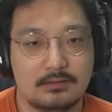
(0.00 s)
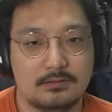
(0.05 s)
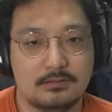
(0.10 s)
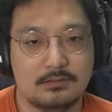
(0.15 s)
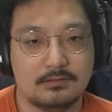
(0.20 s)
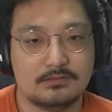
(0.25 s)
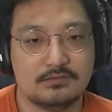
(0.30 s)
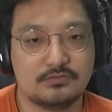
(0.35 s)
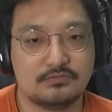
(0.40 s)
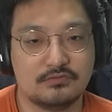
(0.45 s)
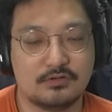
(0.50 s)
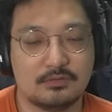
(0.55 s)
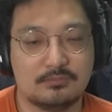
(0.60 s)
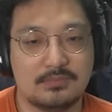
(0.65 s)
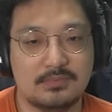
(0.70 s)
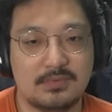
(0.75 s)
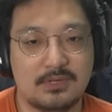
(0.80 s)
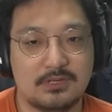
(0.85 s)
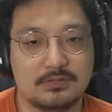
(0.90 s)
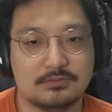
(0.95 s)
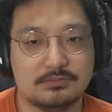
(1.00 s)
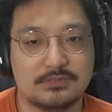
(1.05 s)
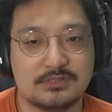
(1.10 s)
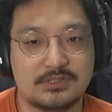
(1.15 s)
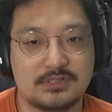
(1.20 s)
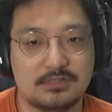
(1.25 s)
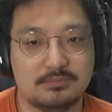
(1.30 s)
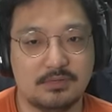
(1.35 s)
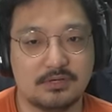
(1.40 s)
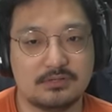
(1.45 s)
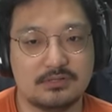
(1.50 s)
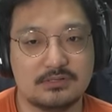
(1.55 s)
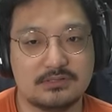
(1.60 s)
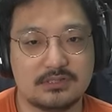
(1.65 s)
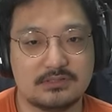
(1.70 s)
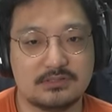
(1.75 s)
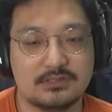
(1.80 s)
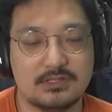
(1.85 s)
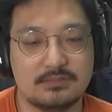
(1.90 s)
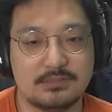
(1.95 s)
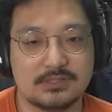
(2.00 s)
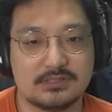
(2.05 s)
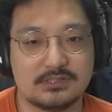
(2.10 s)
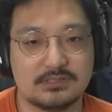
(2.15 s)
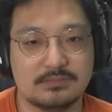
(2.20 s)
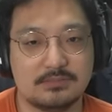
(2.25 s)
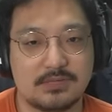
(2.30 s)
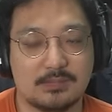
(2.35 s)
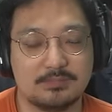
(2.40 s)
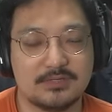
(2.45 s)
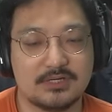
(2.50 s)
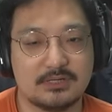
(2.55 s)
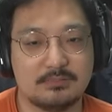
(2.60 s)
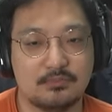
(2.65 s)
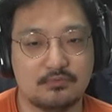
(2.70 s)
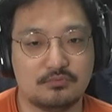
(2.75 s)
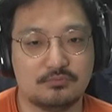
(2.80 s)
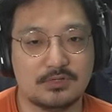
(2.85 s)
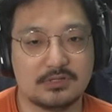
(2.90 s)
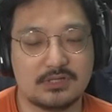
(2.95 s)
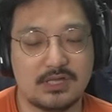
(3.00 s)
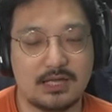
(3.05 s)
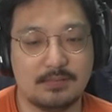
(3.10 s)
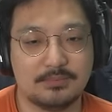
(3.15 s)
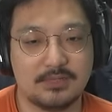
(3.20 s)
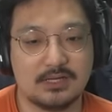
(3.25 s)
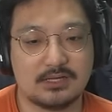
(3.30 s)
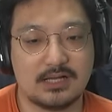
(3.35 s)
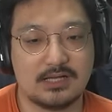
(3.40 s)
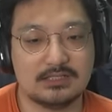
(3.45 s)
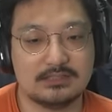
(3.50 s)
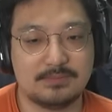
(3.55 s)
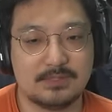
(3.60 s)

역시 우리 엄마 솜씨 몇 그릇째 들이마심 갑자기 목구멍 따갑다 가시